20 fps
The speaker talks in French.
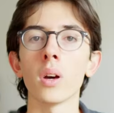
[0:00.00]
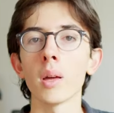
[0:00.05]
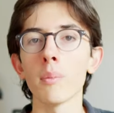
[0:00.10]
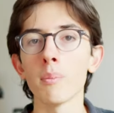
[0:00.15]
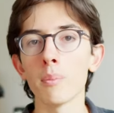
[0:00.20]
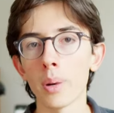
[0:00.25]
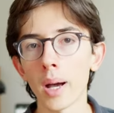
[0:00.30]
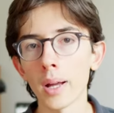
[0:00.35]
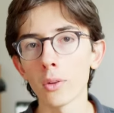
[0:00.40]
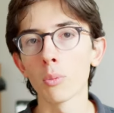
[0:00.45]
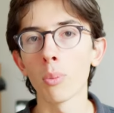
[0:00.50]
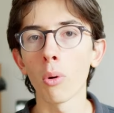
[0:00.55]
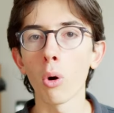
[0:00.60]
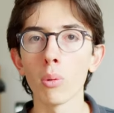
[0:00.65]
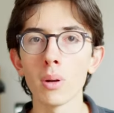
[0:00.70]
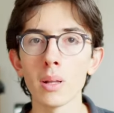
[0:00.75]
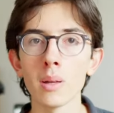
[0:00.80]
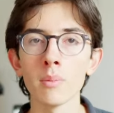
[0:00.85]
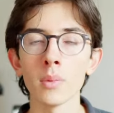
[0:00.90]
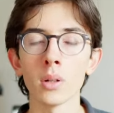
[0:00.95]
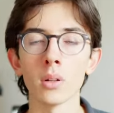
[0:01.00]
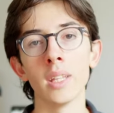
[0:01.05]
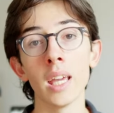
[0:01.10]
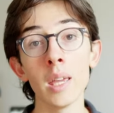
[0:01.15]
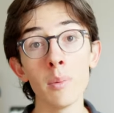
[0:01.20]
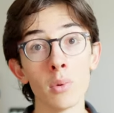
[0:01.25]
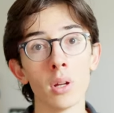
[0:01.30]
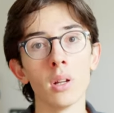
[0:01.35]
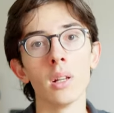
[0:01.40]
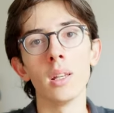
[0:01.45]
aurez pas de problème
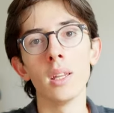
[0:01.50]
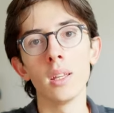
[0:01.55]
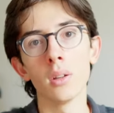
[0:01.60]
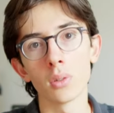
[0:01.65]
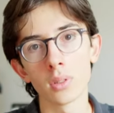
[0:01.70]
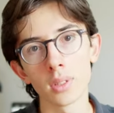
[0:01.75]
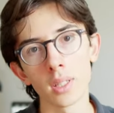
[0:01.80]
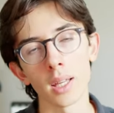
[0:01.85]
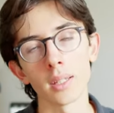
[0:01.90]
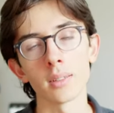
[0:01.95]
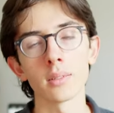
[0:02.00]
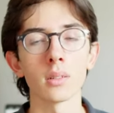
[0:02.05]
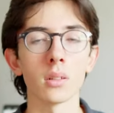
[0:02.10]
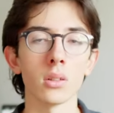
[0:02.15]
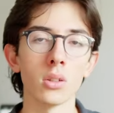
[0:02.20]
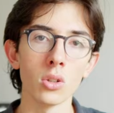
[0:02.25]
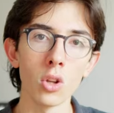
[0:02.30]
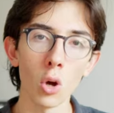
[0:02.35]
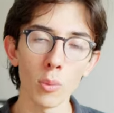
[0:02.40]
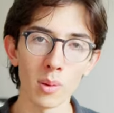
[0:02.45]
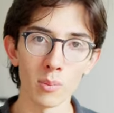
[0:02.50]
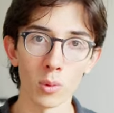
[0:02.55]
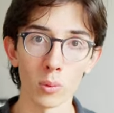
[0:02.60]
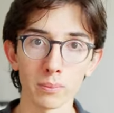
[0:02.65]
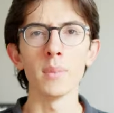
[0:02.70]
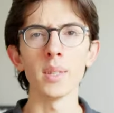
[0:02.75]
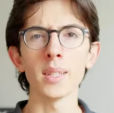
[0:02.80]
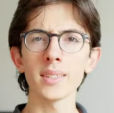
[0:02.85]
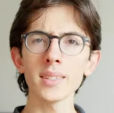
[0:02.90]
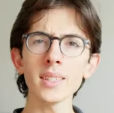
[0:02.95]
d'aim lié au stress, normalement.
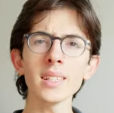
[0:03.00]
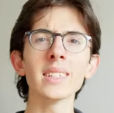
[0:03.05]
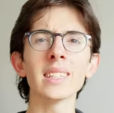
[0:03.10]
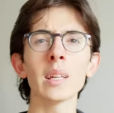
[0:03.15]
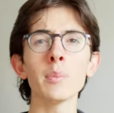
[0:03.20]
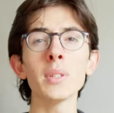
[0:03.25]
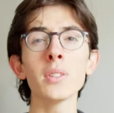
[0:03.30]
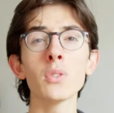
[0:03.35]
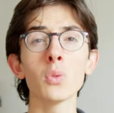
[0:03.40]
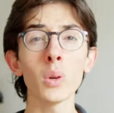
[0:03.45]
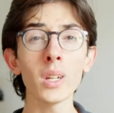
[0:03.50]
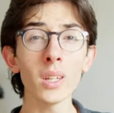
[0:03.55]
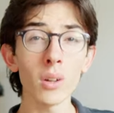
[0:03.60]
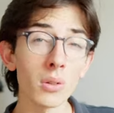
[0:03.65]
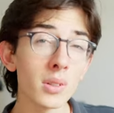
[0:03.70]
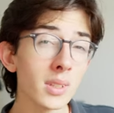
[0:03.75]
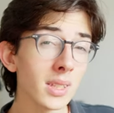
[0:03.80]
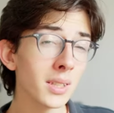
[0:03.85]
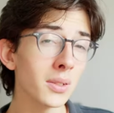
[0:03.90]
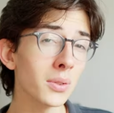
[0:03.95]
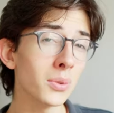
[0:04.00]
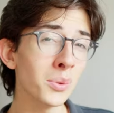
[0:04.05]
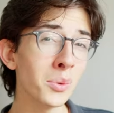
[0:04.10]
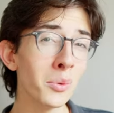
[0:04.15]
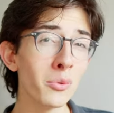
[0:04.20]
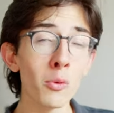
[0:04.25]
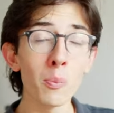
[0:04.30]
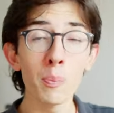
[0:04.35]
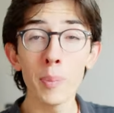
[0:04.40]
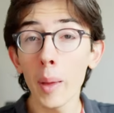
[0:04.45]
Mais si les tapis de souris en tissu ne
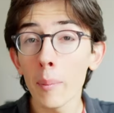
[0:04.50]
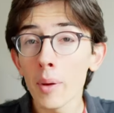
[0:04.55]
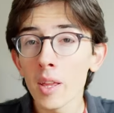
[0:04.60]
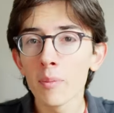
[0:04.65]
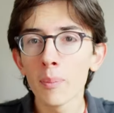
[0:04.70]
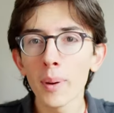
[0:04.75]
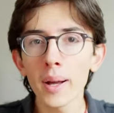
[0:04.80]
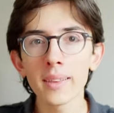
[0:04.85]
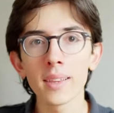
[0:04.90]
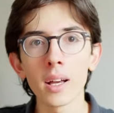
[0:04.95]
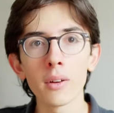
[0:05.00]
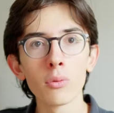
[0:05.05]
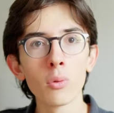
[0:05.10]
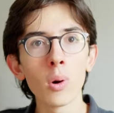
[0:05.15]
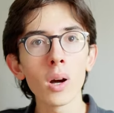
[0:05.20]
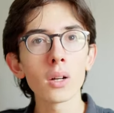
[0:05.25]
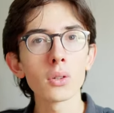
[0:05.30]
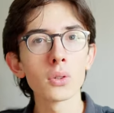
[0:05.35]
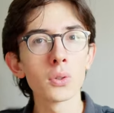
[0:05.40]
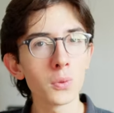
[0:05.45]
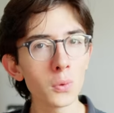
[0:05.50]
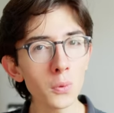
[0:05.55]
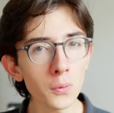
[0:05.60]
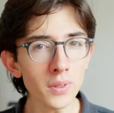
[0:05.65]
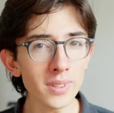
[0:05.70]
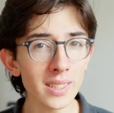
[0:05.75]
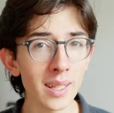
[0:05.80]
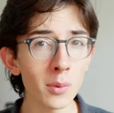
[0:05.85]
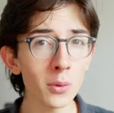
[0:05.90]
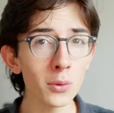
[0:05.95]
vous permettent pas d'avoir
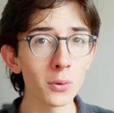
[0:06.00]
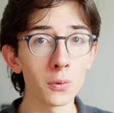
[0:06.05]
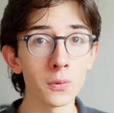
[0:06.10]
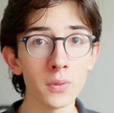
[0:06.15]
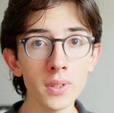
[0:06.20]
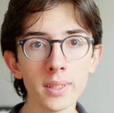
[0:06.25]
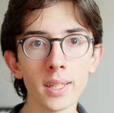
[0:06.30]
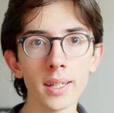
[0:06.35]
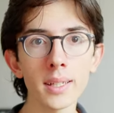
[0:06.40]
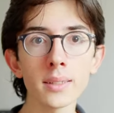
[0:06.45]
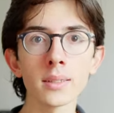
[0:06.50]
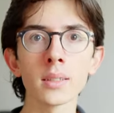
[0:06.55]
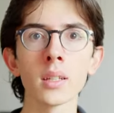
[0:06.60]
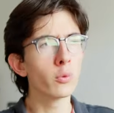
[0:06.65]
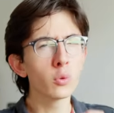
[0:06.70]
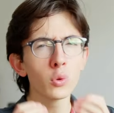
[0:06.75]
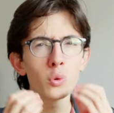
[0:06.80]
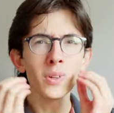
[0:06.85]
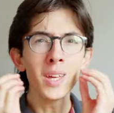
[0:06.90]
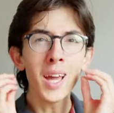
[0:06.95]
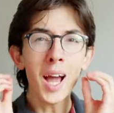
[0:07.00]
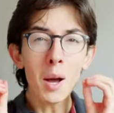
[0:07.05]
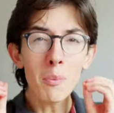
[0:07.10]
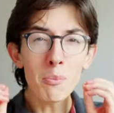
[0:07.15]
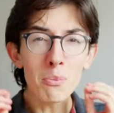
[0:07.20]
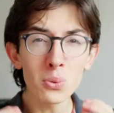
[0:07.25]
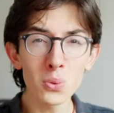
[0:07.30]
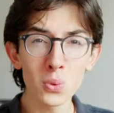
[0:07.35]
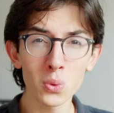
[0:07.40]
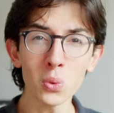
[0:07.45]
suffisamment de vitesse, vous devez
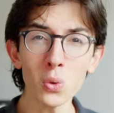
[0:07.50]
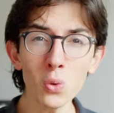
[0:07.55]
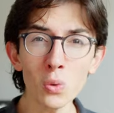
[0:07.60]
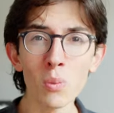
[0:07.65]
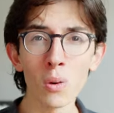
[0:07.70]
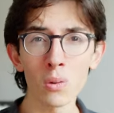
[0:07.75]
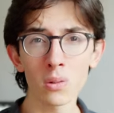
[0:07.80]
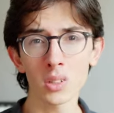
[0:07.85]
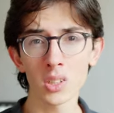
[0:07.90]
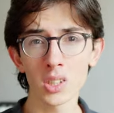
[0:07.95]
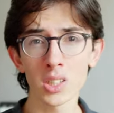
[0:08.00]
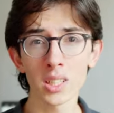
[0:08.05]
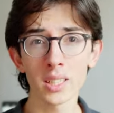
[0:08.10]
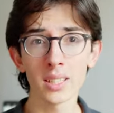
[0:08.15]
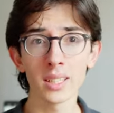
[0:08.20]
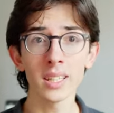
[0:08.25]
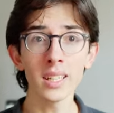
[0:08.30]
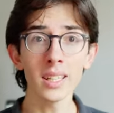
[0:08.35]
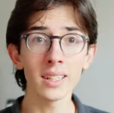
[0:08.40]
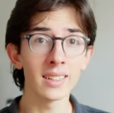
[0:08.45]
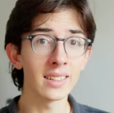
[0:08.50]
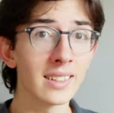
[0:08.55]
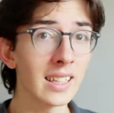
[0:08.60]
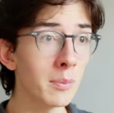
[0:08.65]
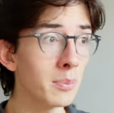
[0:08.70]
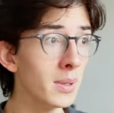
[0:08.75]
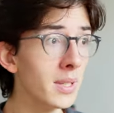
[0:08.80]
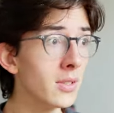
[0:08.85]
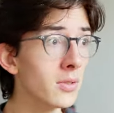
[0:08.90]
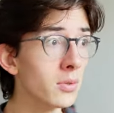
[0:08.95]
absolument checker des
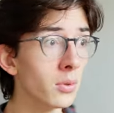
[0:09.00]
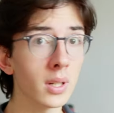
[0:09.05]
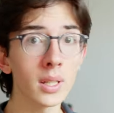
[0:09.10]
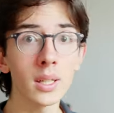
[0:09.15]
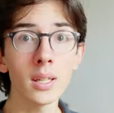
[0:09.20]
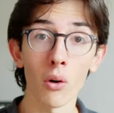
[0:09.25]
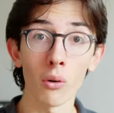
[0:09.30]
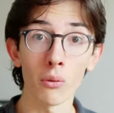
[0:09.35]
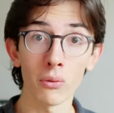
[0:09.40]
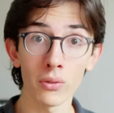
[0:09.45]
tapis de souris en